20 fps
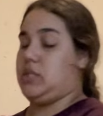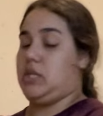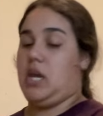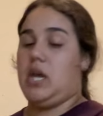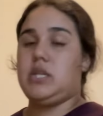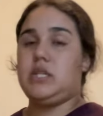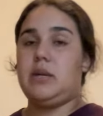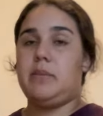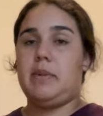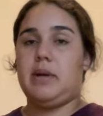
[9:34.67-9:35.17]
ya,
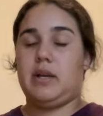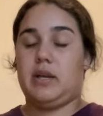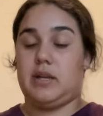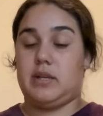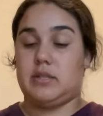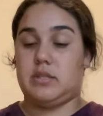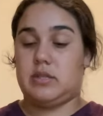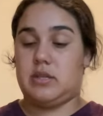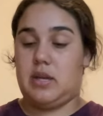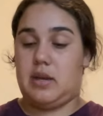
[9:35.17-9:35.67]

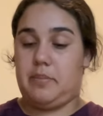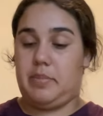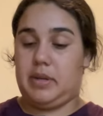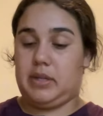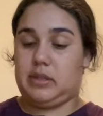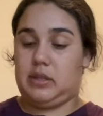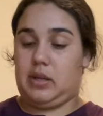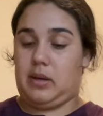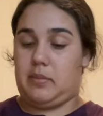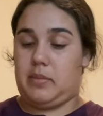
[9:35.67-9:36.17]
chamacas, ya
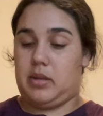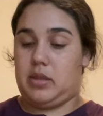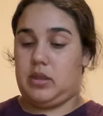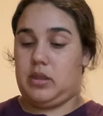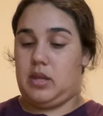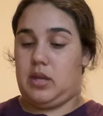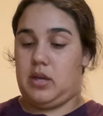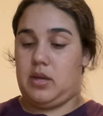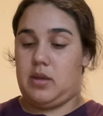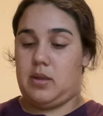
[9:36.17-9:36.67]

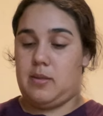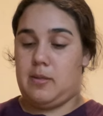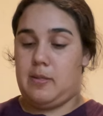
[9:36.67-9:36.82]
prácticamente